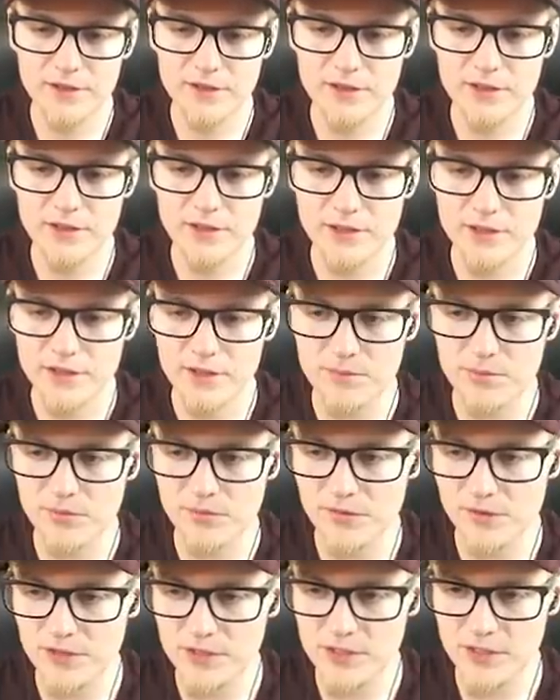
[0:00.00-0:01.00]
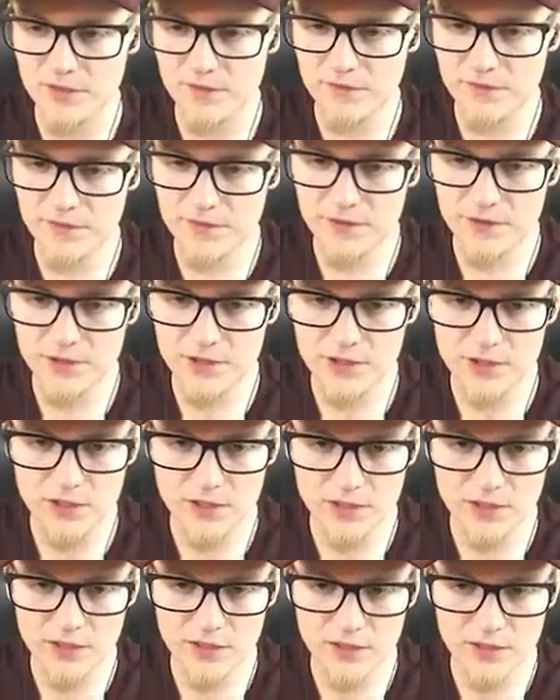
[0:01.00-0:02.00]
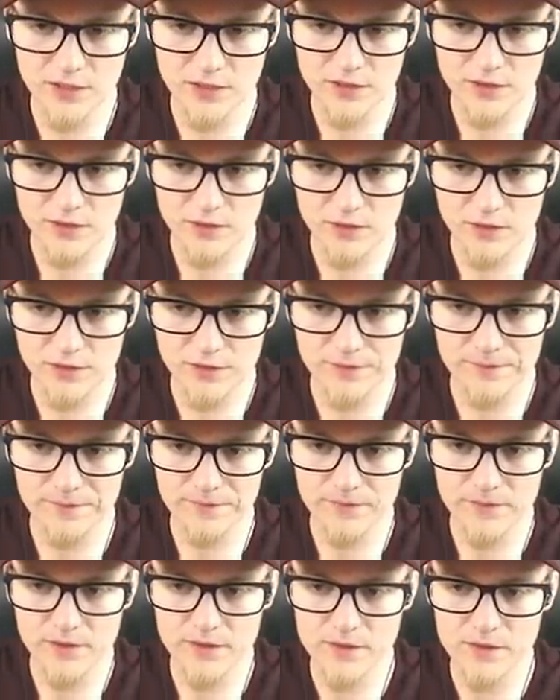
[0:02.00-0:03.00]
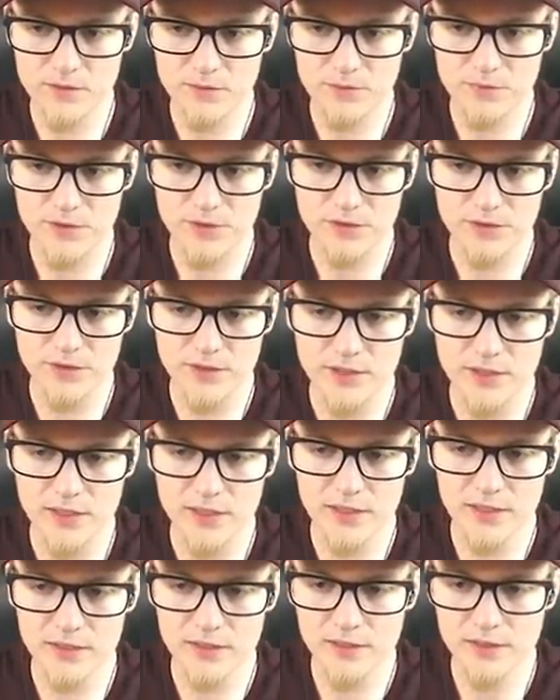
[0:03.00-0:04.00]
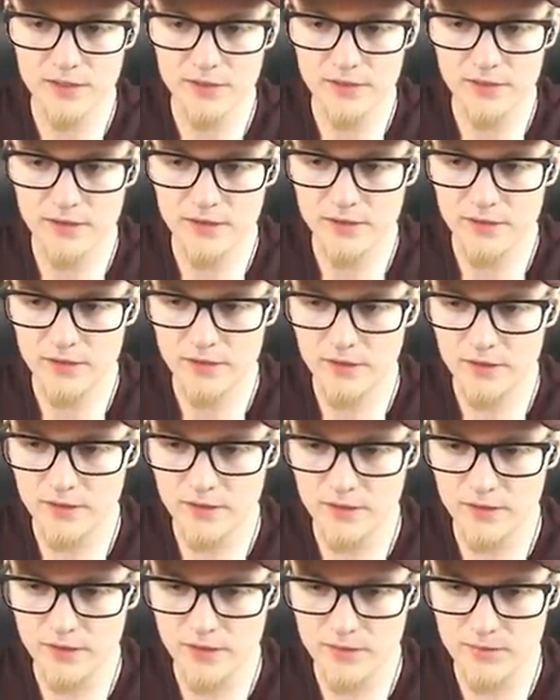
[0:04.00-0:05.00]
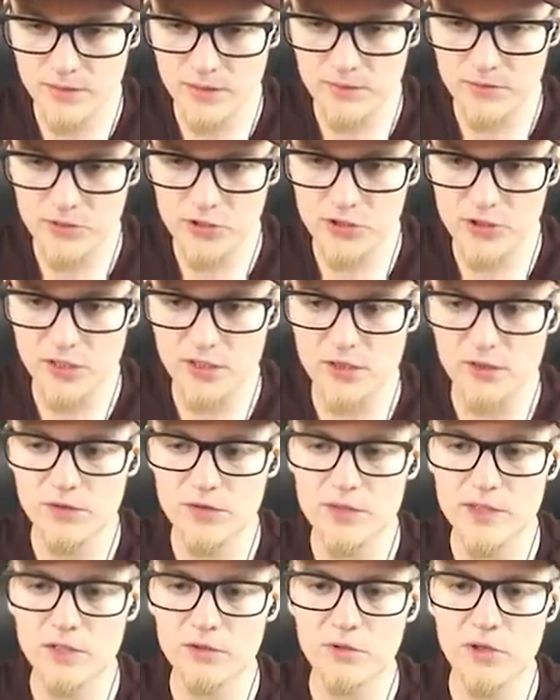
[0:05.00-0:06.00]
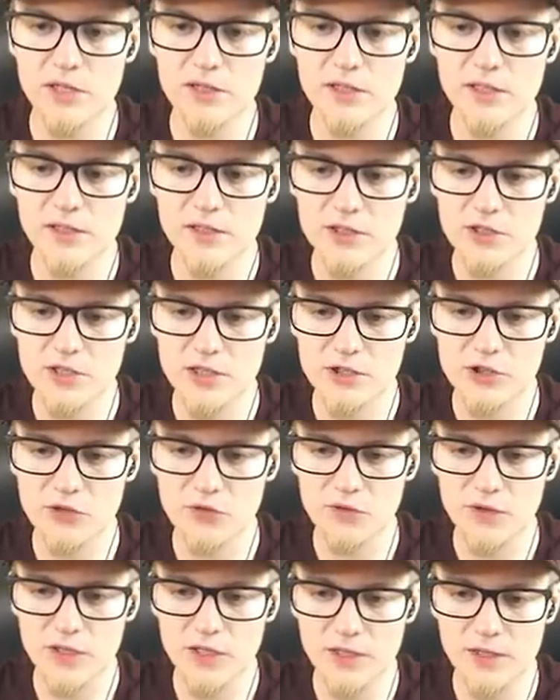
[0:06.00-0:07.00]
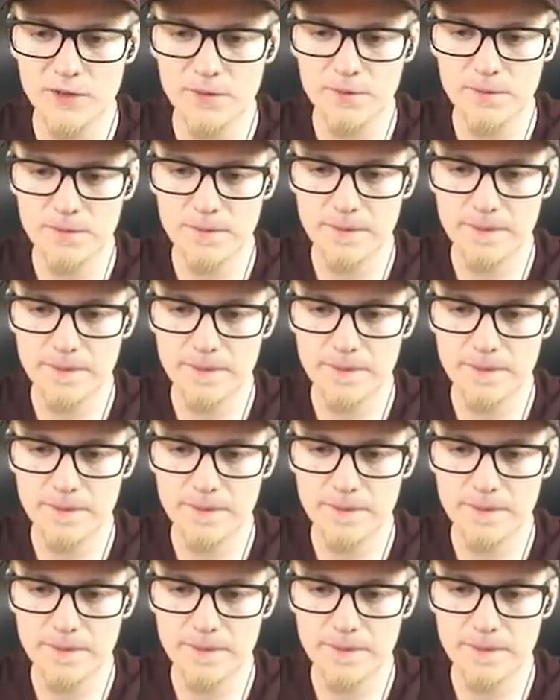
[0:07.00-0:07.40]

Szczerze powiedziawszy, y, zróbmy to tak. Teraz mamy cztery, to jest akuratnie też na drzwi.